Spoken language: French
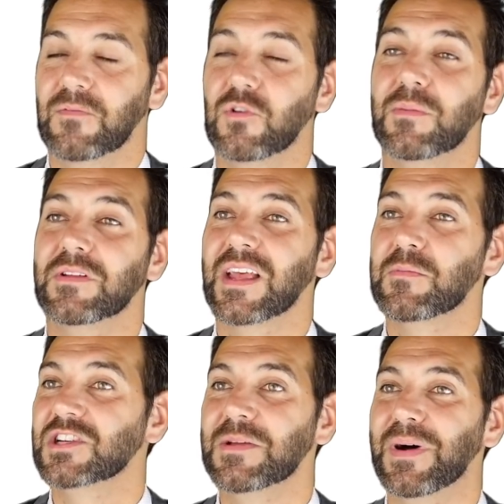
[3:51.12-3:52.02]

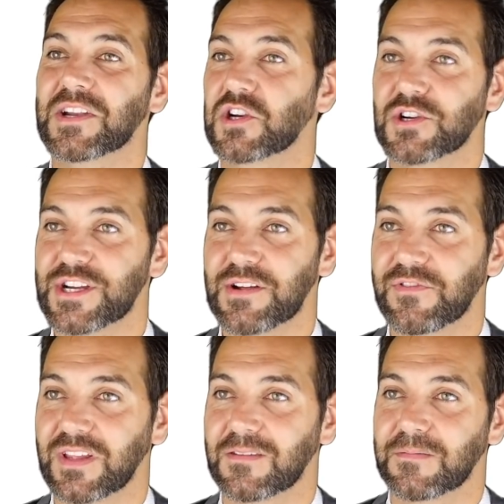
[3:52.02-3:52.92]
fondamentalement, j'ai pas changé en
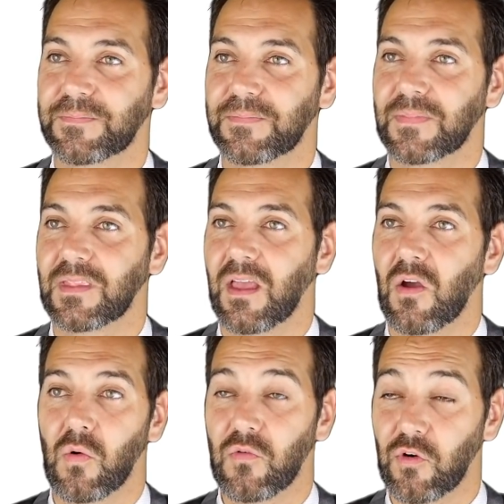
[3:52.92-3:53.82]
fait.
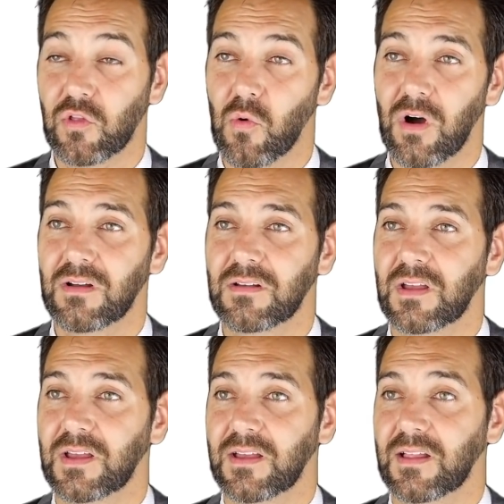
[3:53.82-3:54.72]
Au fond de moi,
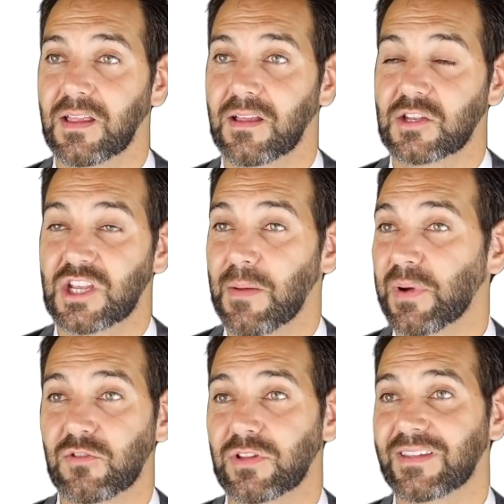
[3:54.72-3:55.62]
j'ai
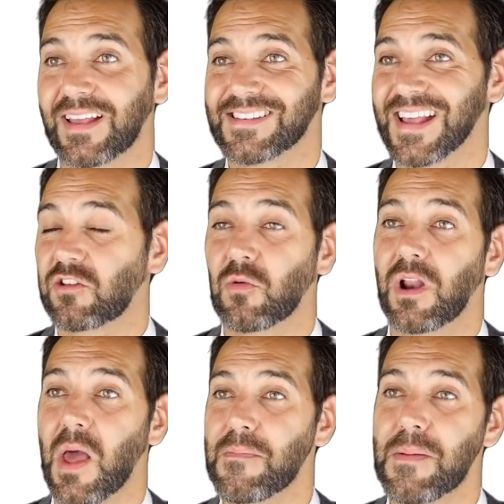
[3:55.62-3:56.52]
l'impression d'être
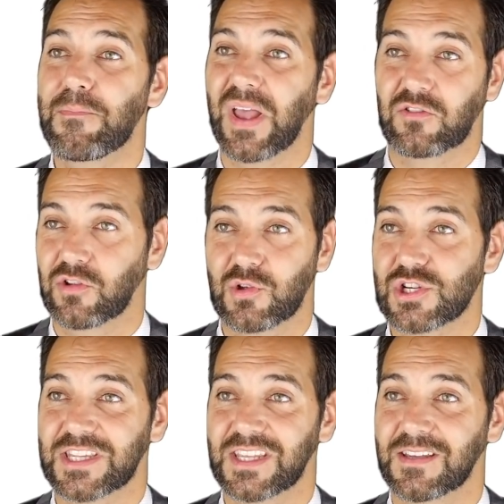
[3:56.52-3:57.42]
exactement la même personne que
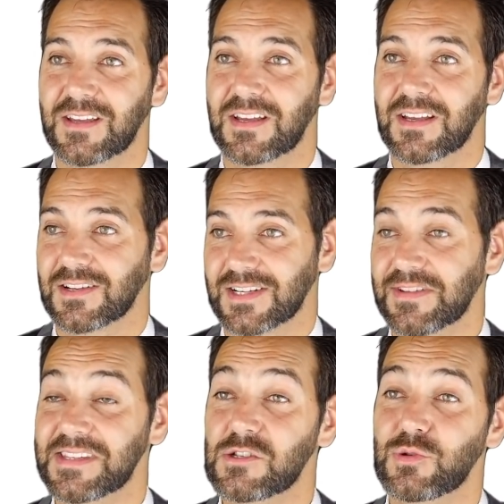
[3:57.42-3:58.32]
j'étais quand
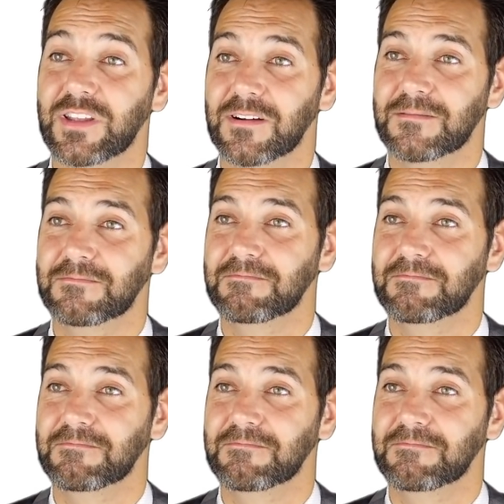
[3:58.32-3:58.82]
j'avais 18 ans.